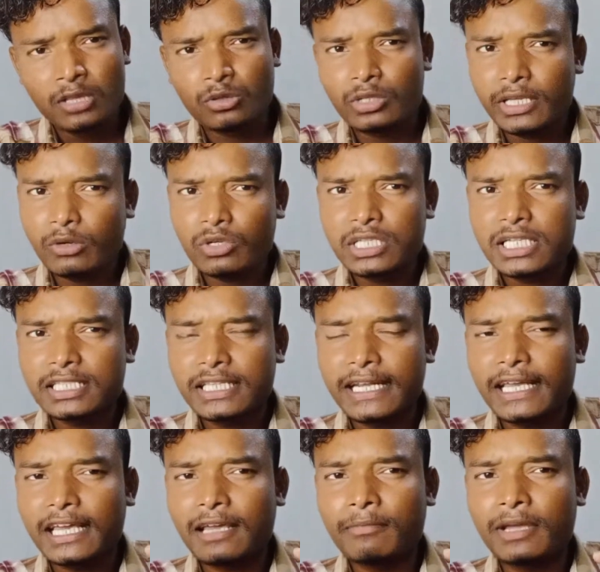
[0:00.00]
तो देखो जिस
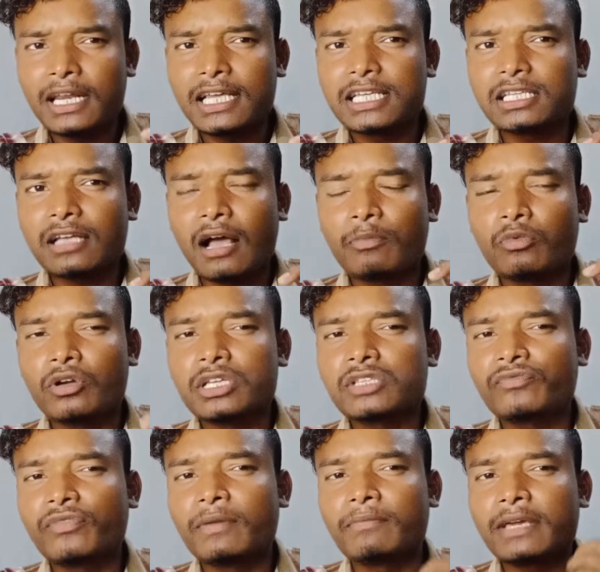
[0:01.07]
तरीके की मैंने आपको
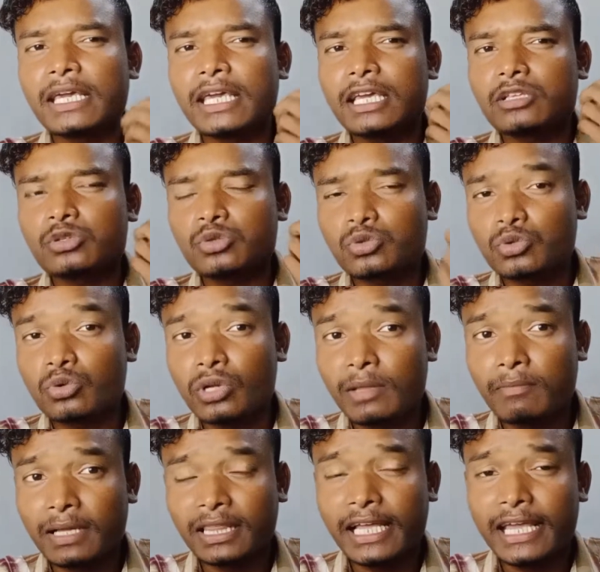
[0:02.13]
इस फिल्म की स्टोरी
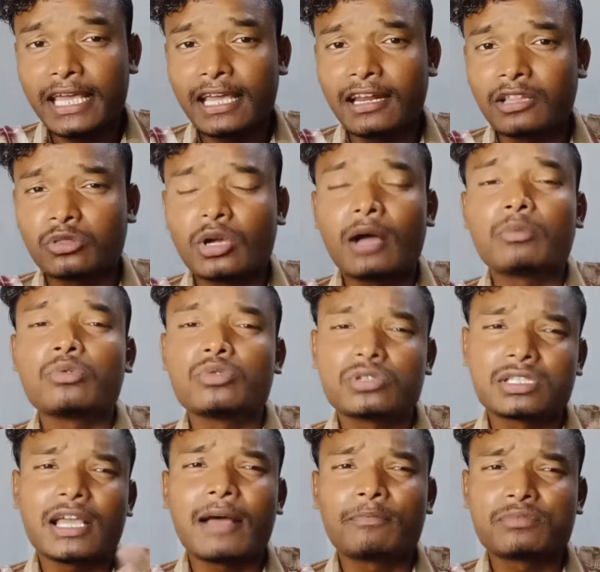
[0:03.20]
बताई है ना तो आप
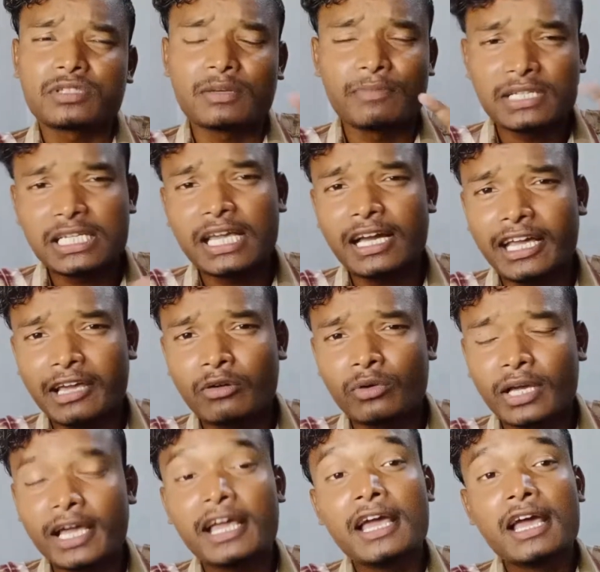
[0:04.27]
उससे आप समझ ही गए
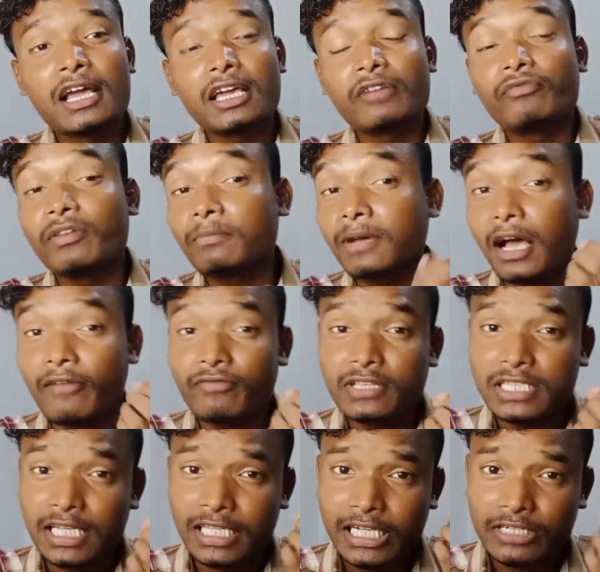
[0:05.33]
होंगे कि फिल्म काफ़ी
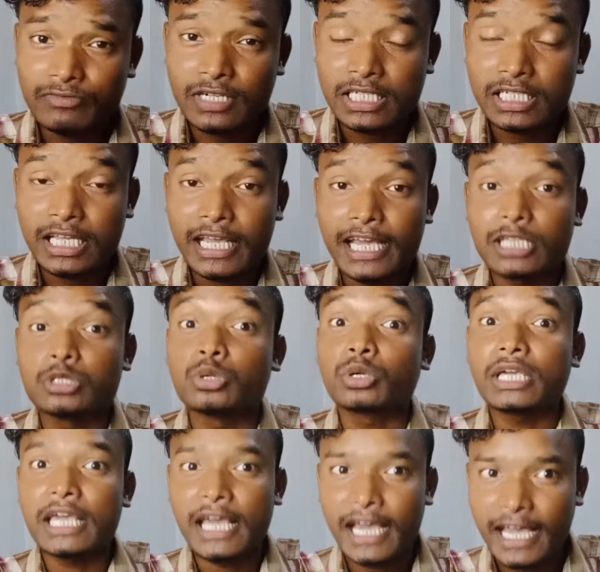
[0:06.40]
ज़्यादा इंटरेस्टिंग है जो
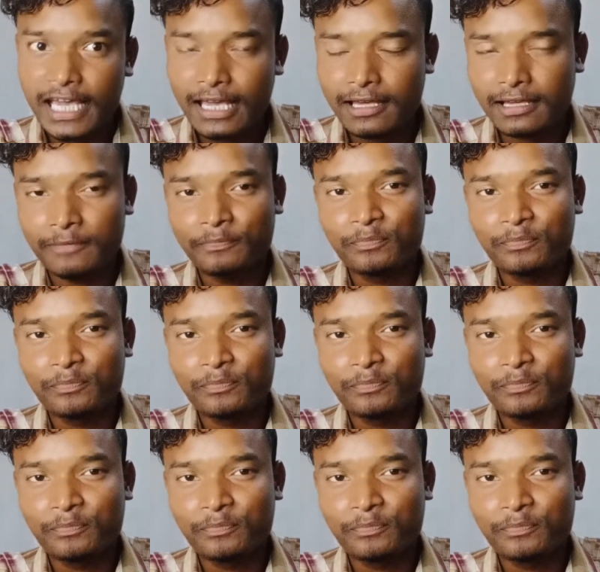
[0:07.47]
कि है ही